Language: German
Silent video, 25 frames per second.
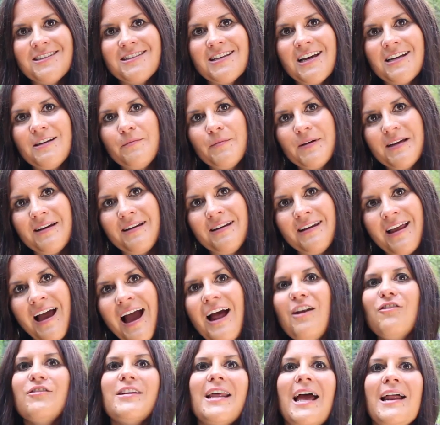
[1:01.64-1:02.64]
Zeit im
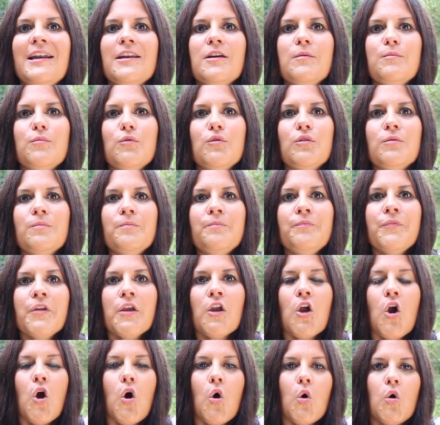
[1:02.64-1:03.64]
Kanal und angebunden
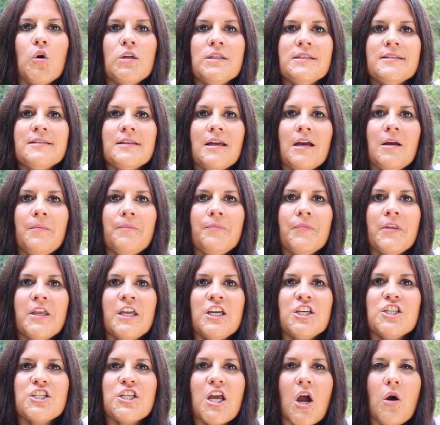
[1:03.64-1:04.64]
und ähm,
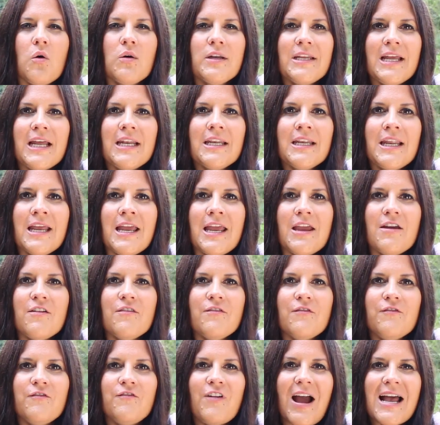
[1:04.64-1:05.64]
schaue dann,
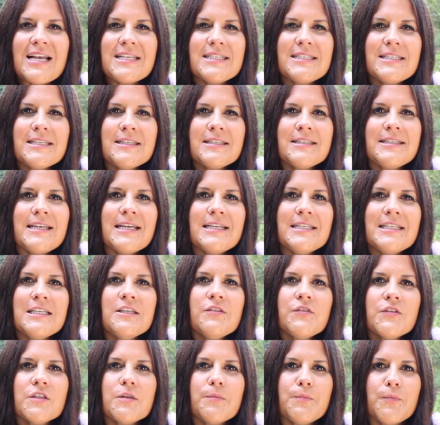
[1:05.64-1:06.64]
was ist der
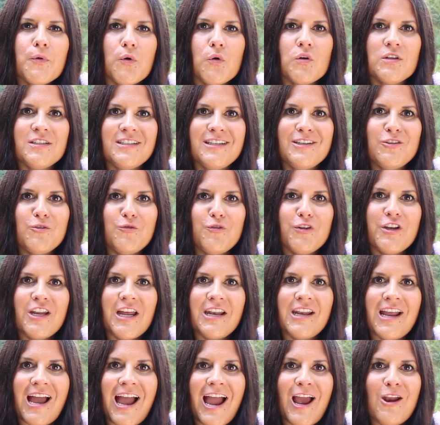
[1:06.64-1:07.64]
tiefste Punkt, den du für
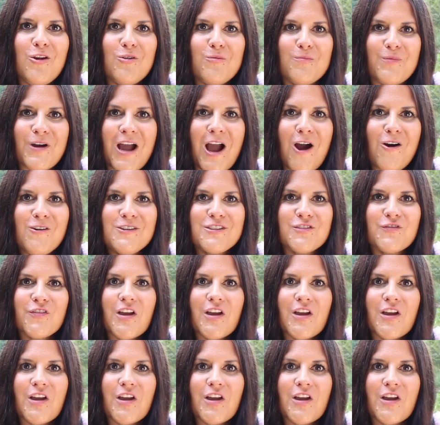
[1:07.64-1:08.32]
deine Heilung brauchst?